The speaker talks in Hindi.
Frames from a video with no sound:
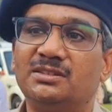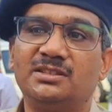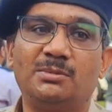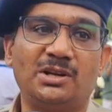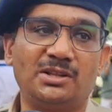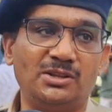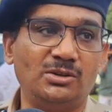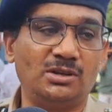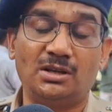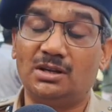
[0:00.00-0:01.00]
तरह से
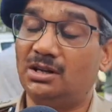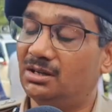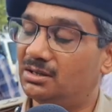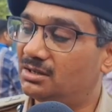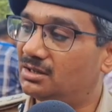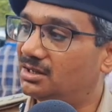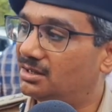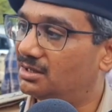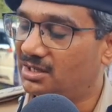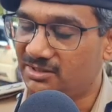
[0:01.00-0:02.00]
अपराधी
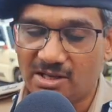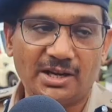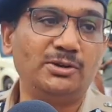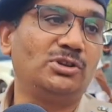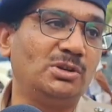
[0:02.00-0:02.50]
अधिकारियों